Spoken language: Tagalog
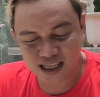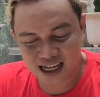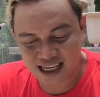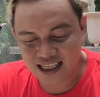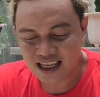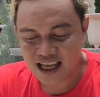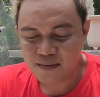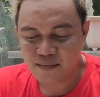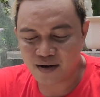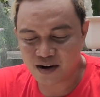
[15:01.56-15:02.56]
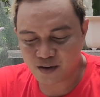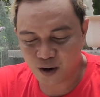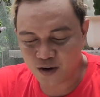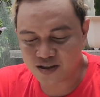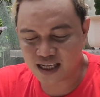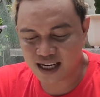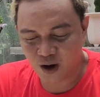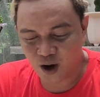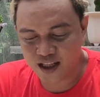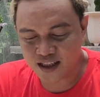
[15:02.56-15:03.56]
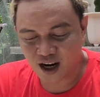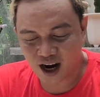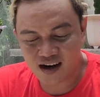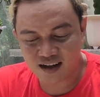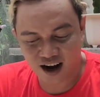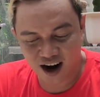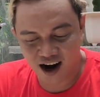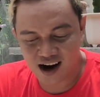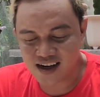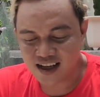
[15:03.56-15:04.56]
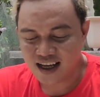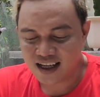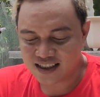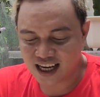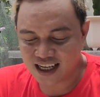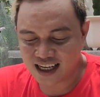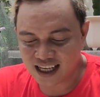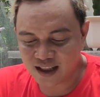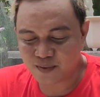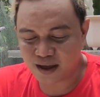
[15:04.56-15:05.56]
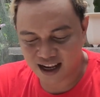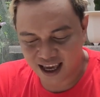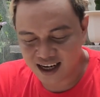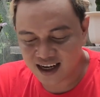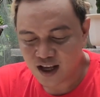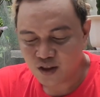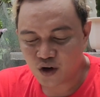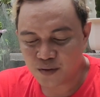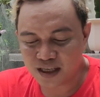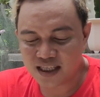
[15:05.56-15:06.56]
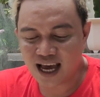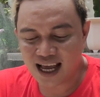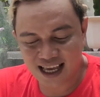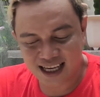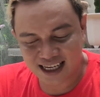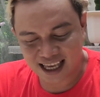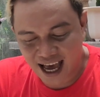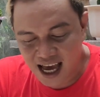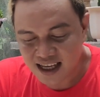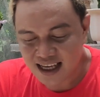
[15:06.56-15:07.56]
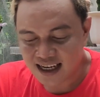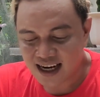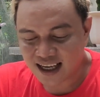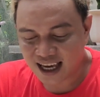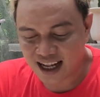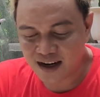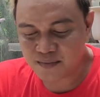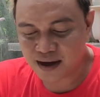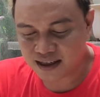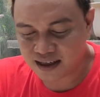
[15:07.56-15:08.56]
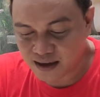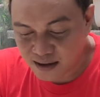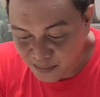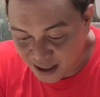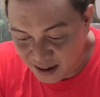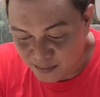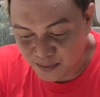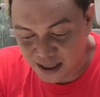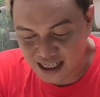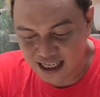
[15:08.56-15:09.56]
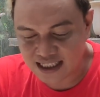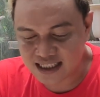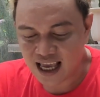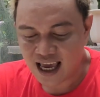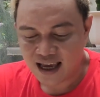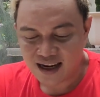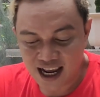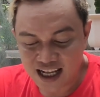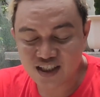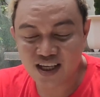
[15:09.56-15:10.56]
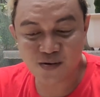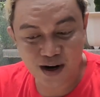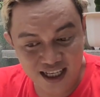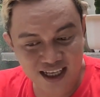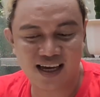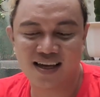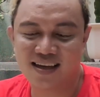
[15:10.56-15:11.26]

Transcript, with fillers: Rosaline, Mary Rose De Leon, Carl Carl, Jenilyn Perer, Norminia Alegria, Raquel Man Mananpilis, Renserick,